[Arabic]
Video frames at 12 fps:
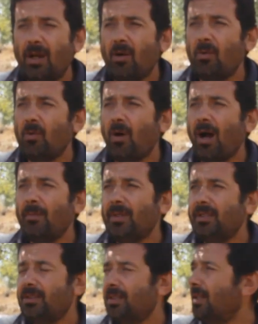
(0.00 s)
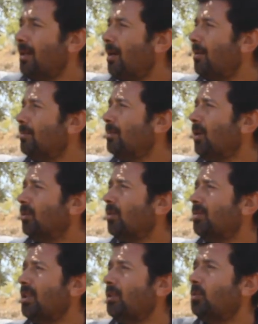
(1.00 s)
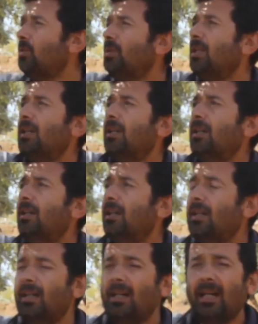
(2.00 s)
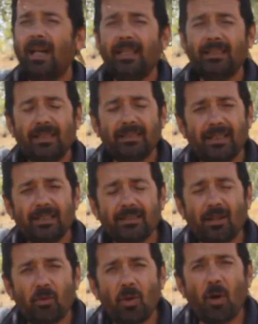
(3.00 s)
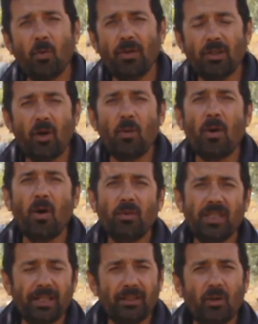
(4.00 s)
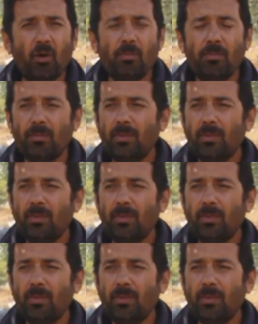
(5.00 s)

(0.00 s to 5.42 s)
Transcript: وعم نجي بنقطف زيتون هذا يعني صار له اول يوم او ثاني يوم